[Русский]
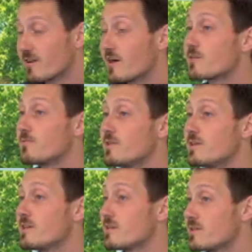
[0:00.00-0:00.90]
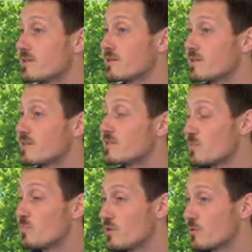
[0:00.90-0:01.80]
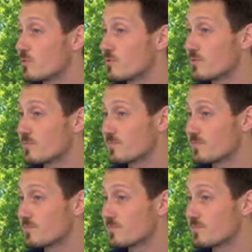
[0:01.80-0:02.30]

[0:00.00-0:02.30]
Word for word: как вы э, этим оперируете.